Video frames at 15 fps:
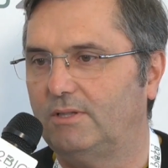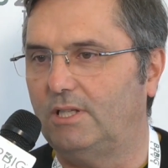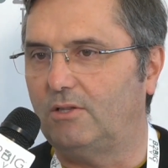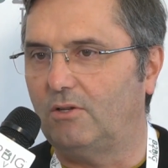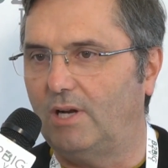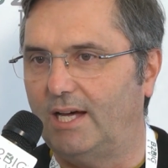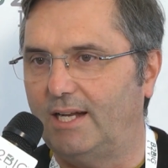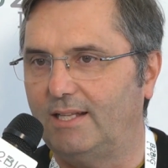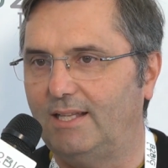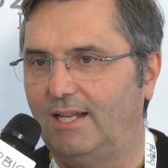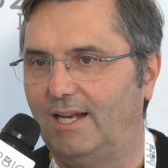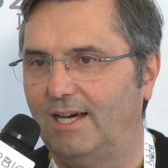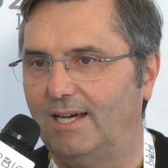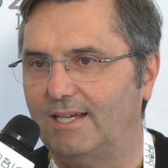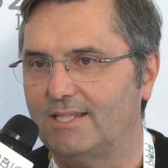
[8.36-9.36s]
eh, titolare
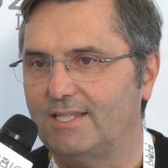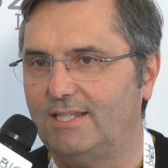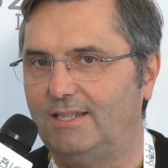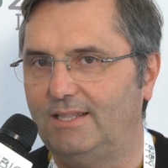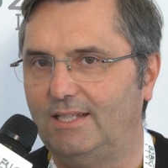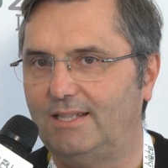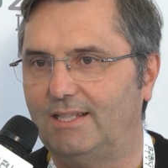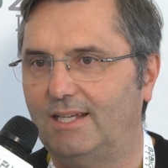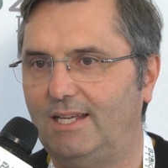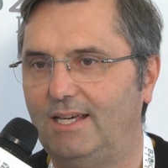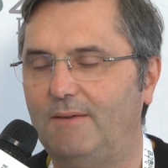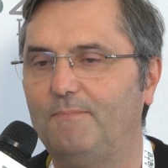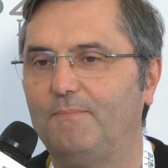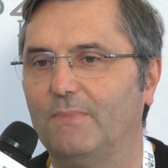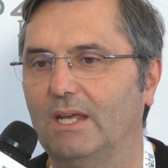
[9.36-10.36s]
della City
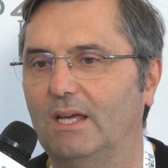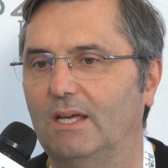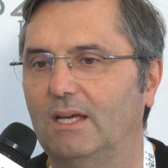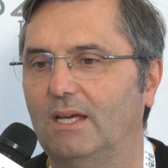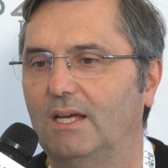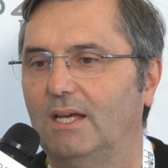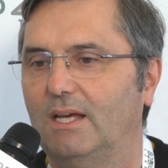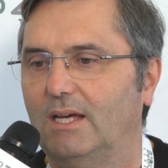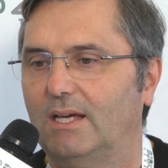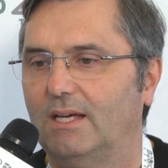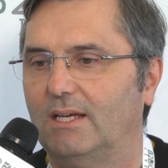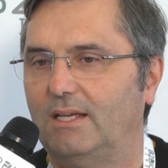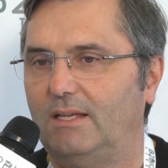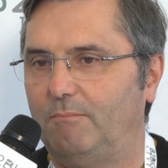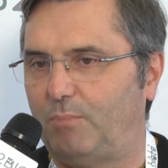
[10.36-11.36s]
Italy
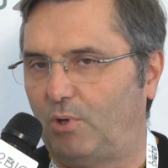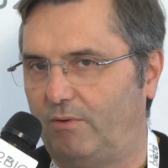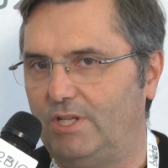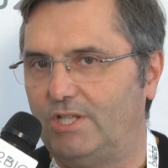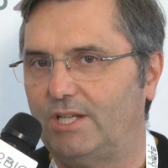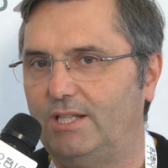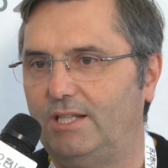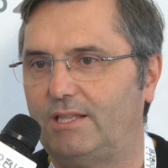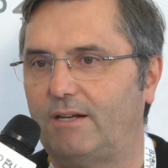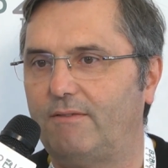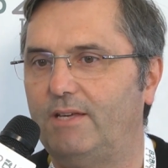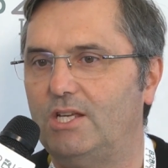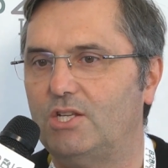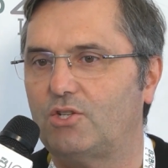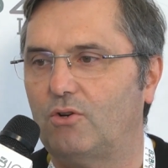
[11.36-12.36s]
in provincia di
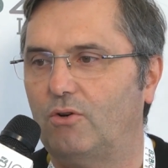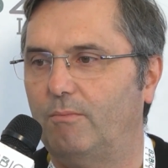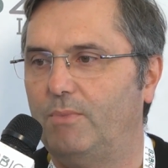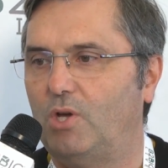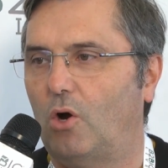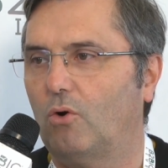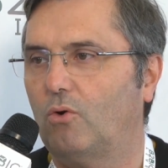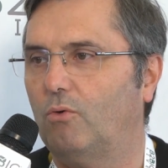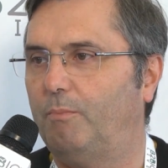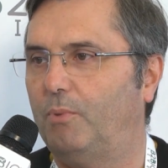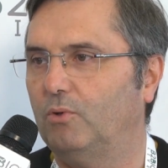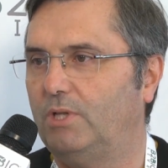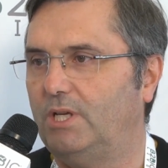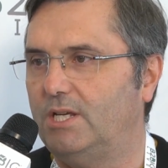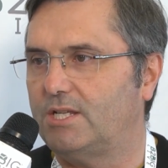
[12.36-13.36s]
Treviso, mi
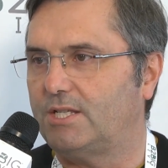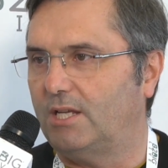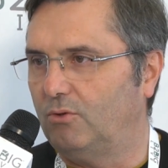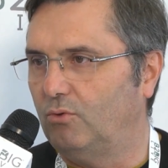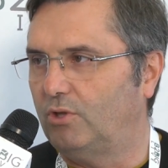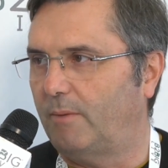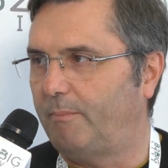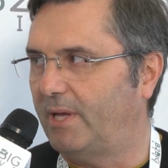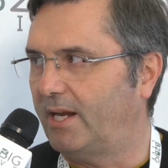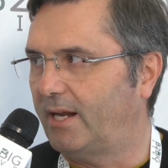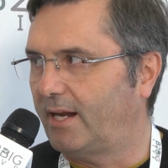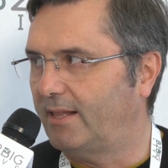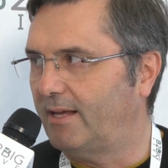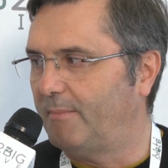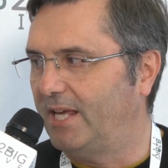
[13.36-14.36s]
occupo di sedute per
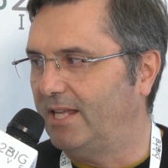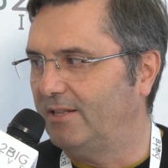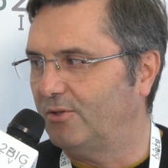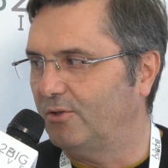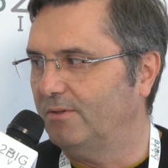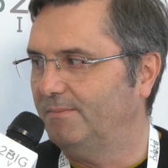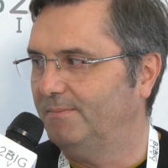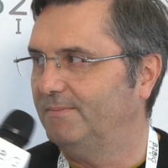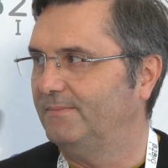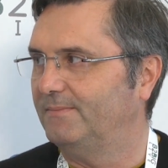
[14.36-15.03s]
arredamento.